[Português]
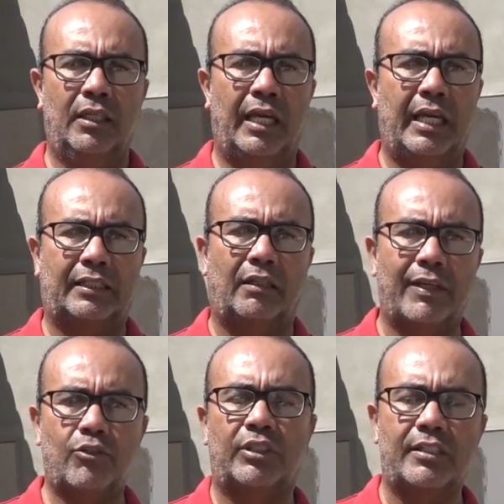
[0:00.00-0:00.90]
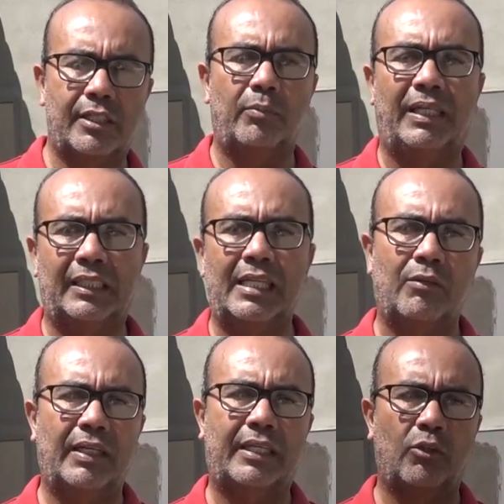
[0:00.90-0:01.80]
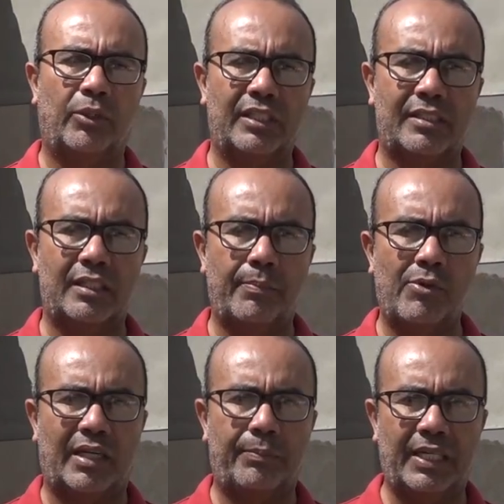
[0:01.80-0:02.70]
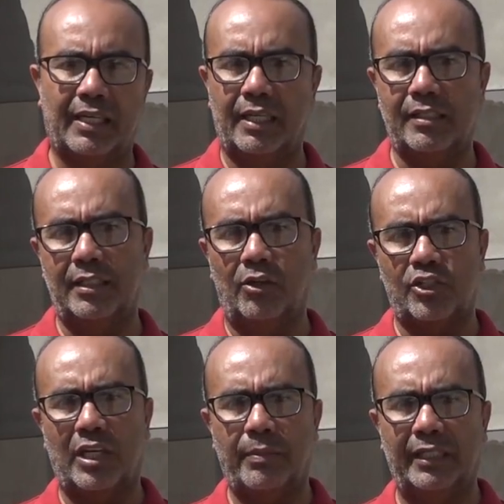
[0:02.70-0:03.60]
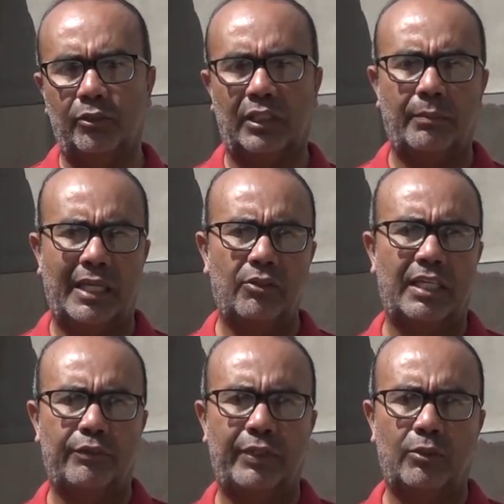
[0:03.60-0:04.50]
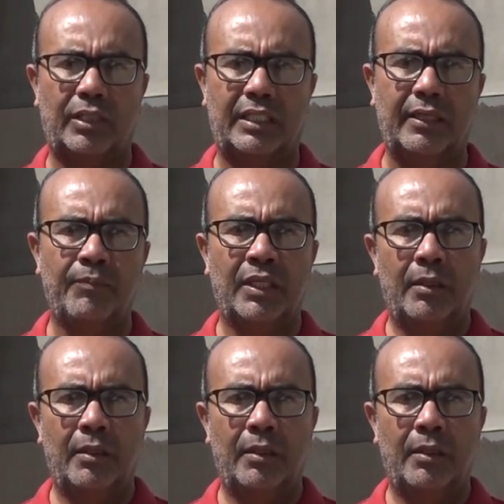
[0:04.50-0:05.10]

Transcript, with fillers: eh, através do terceiro batalhão aqui no município arapiraquense e, logicamente, o trabalho que é feito aqui